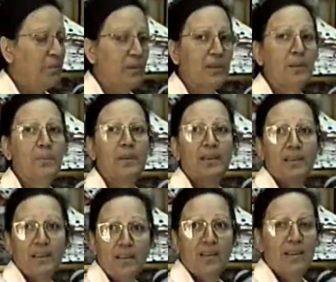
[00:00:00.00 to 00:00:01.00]
poi
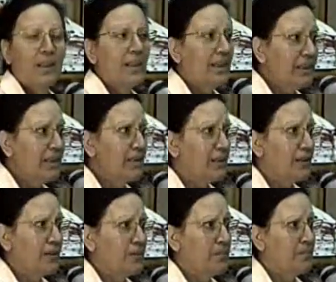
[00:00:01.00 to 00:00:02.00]
dipende dalle ditte